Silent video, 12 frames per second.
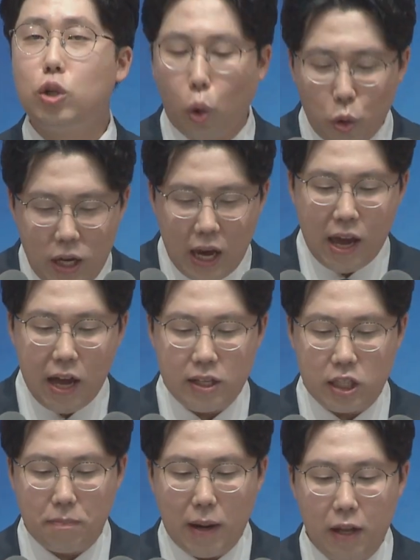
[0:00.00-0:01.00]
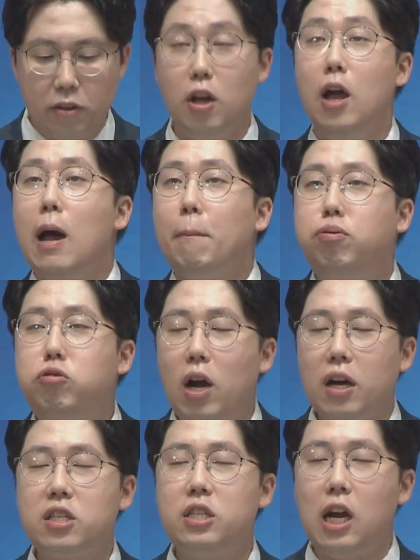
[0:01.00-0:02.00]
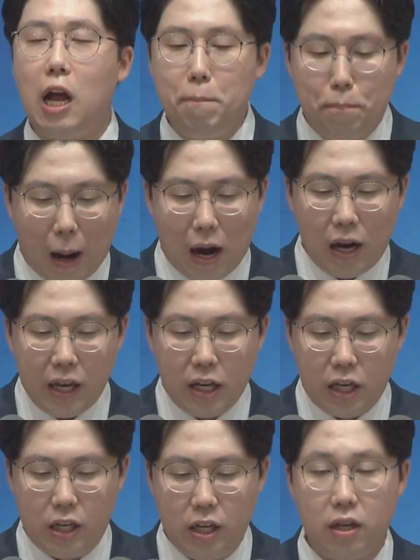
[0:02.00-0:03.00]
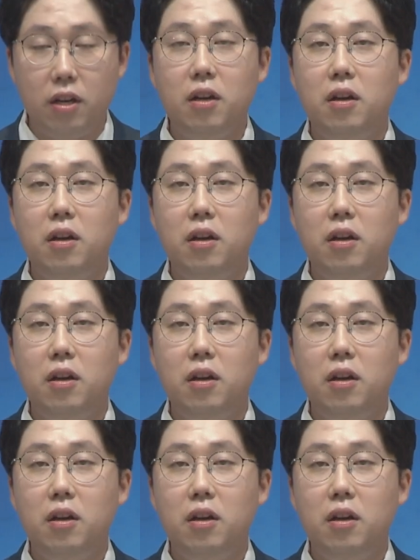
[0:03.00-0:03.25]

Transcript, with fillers: 동의해야지만 불확실한 방황의 길이